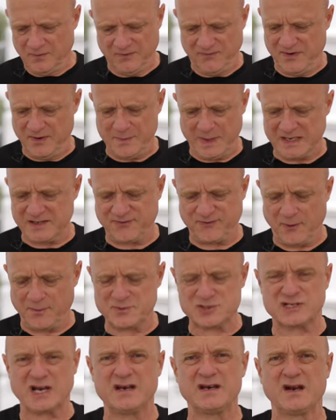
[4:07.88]
wie man es vom
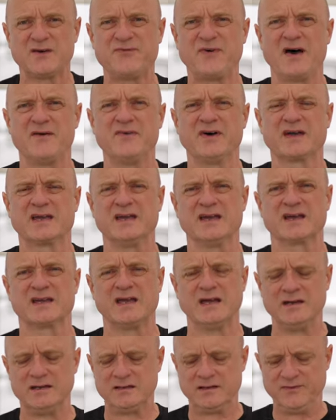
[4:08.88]
Standardfahrwerk her
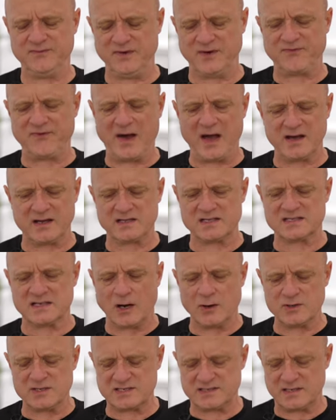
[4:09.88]
kennt. Wir fahren es
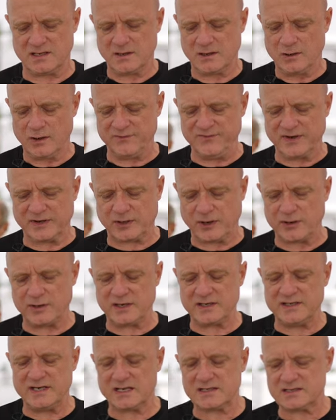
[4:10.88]
aus und wir
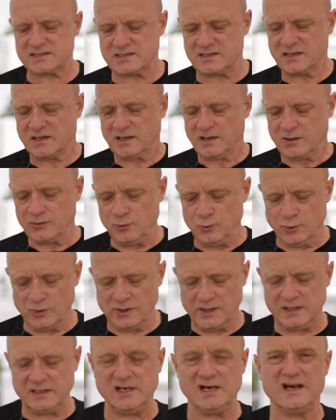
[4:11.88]
können jetzt
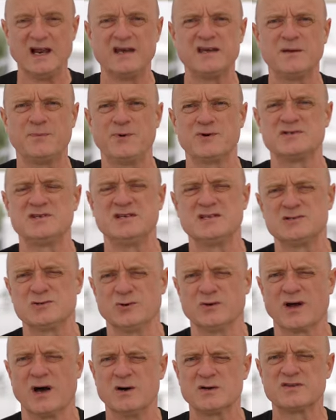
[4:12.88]
nur in die
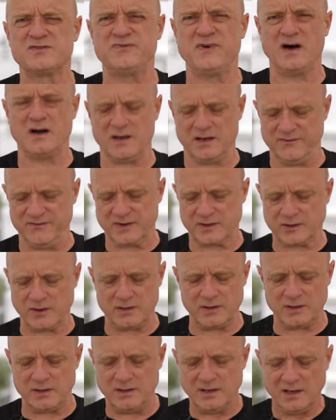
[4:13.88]
Landeposition rausfahren. Wir
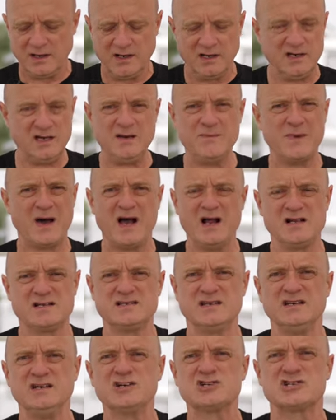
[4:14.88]
können
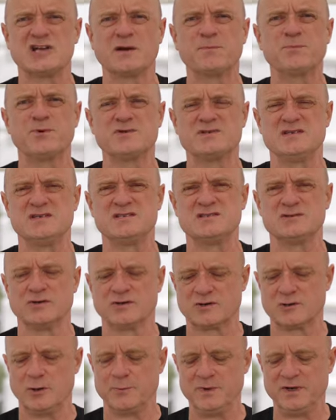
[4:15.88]
niemals in die
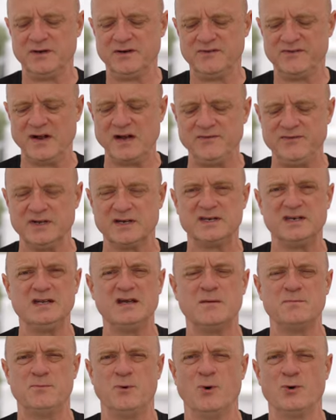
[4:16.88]
Startposition kommen, weil wir
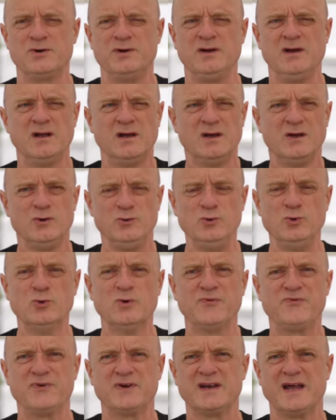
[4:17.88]
die am Boden
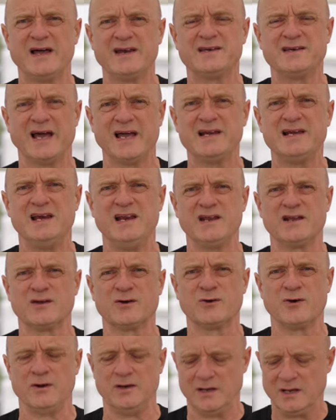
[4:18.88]
nur von Hand
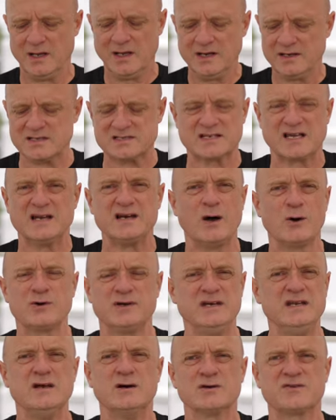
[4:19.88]
einlegen können. Das kann auch
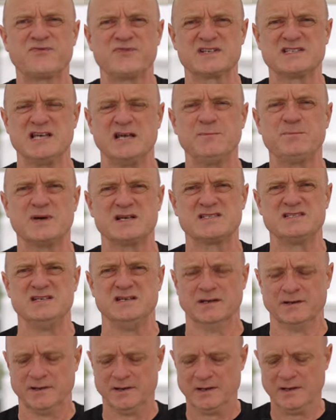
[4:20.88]
nie aus Versehen
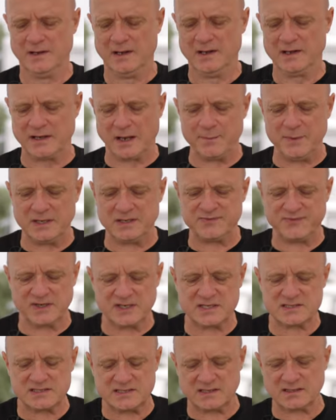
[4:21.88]
passieren. Damit wird
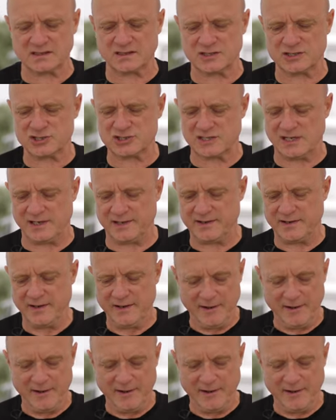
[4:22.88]
es sichergestellt